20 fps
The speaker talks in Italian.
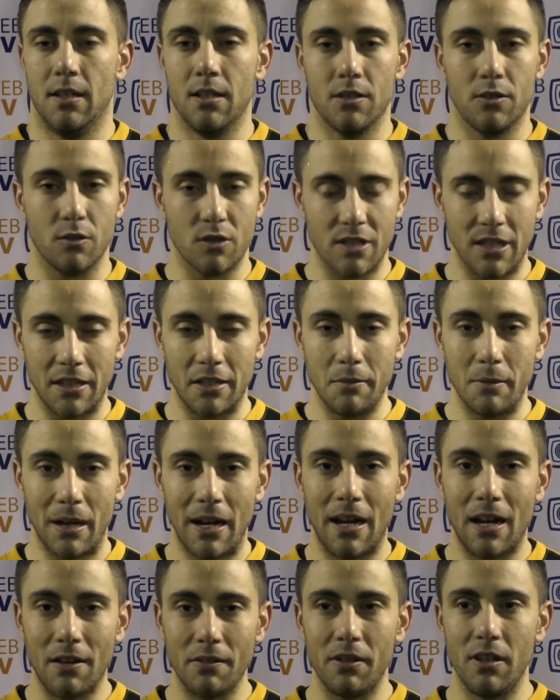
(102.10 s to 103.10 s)
sono stati
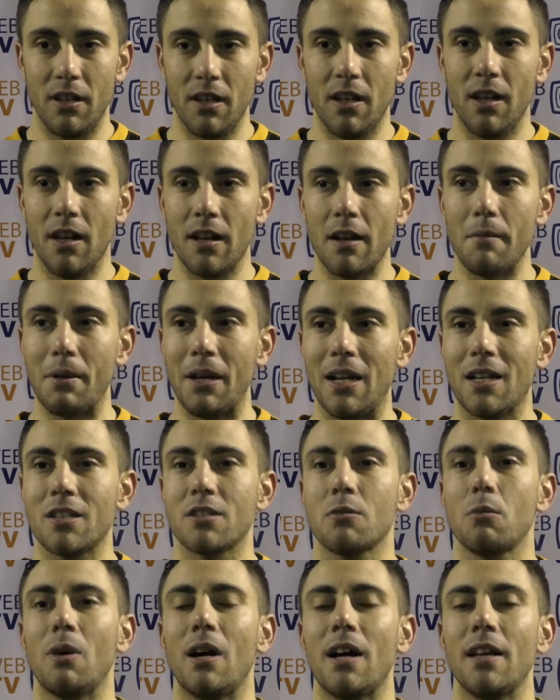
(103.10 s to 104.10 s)
bravi, è una bella
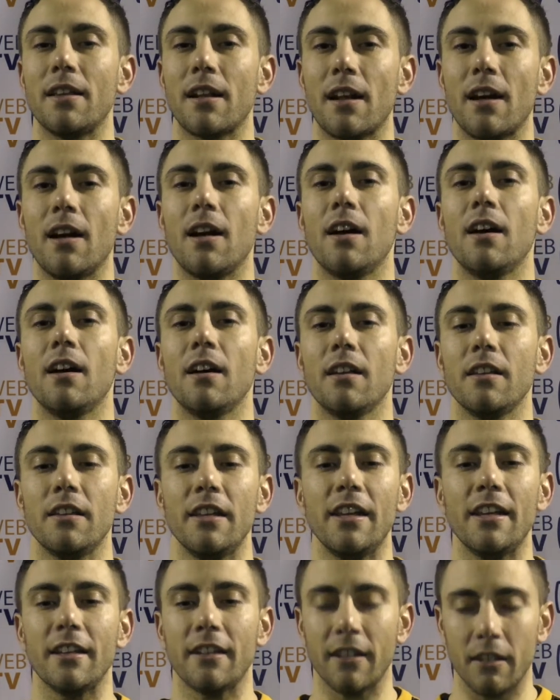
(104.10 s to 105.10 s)
squadra allora
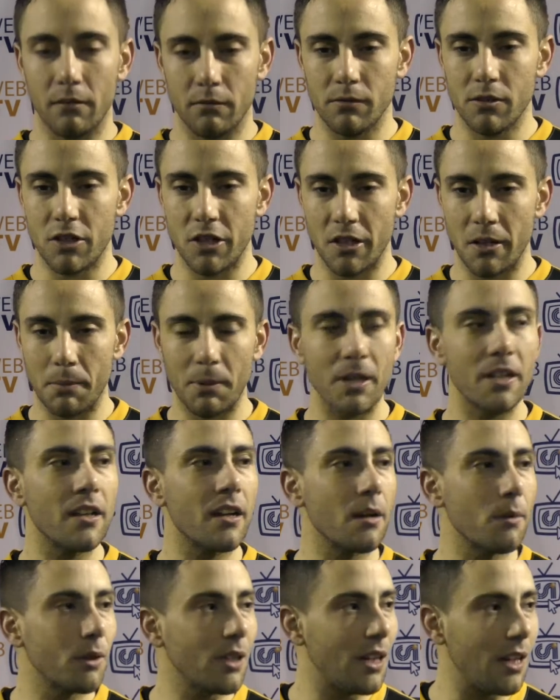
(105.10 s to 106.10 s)
niente, ci
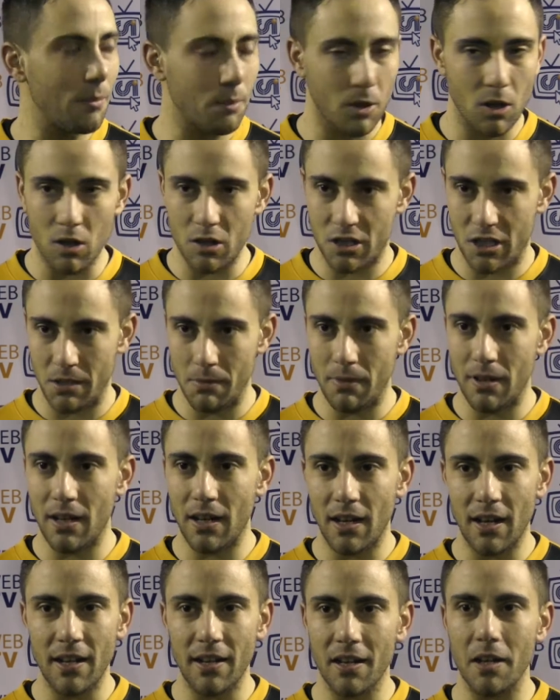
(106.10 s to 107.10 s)
riprenderemo dalla
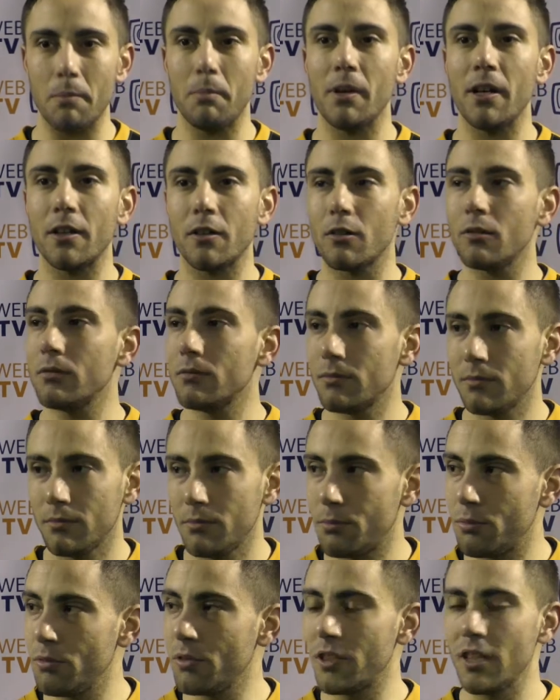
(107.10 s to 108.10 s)
prossima e ripeto,
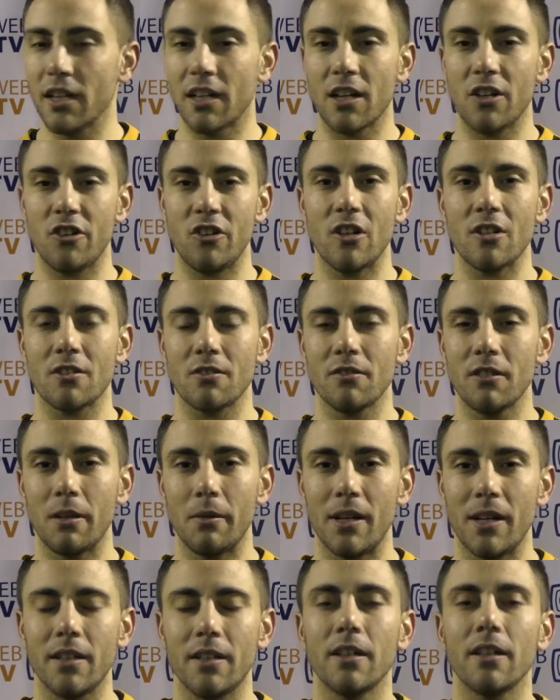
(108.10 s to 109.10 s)
punti in cascina sono da
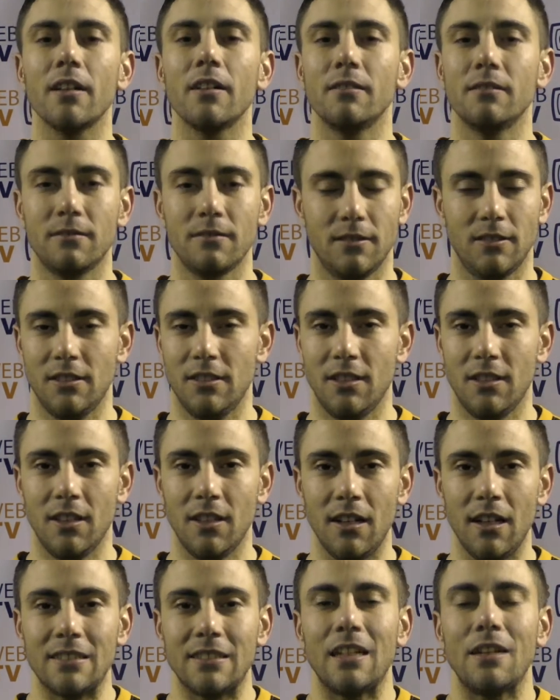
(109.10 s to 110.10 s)
mettere.
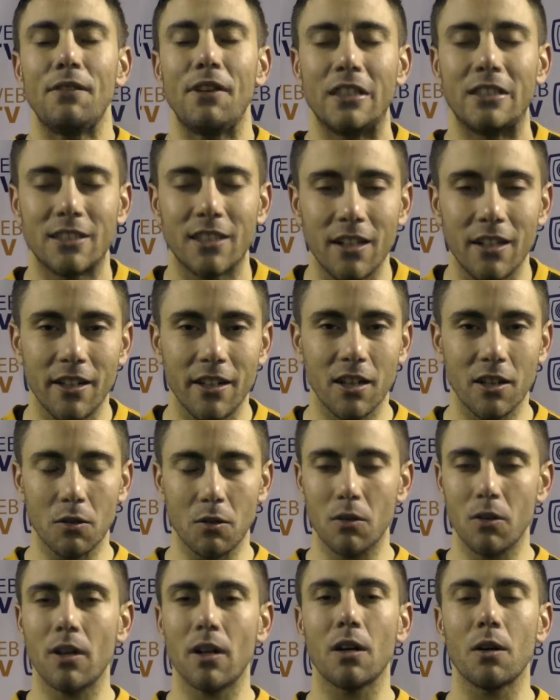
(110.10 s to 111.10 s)
La salvezza è lì
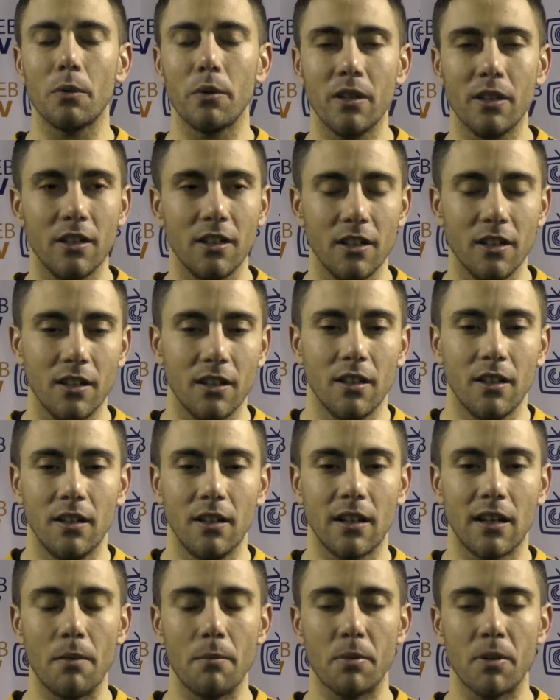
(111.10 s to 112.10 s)
ancora, quindi
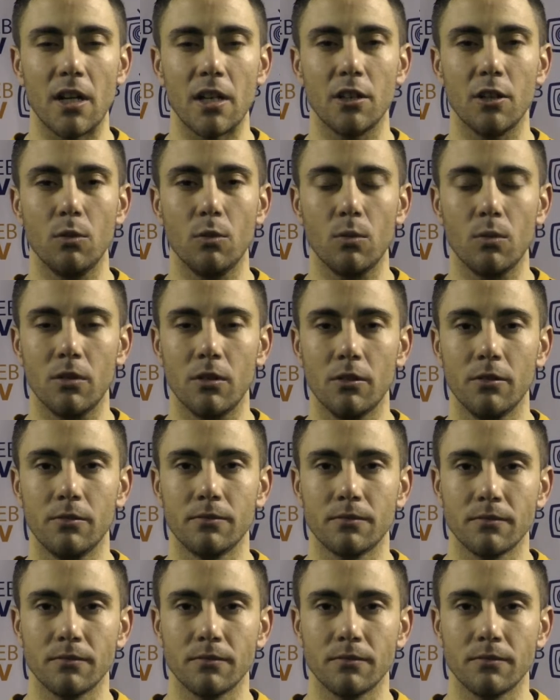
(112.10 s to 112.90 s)
il campionato è lungo.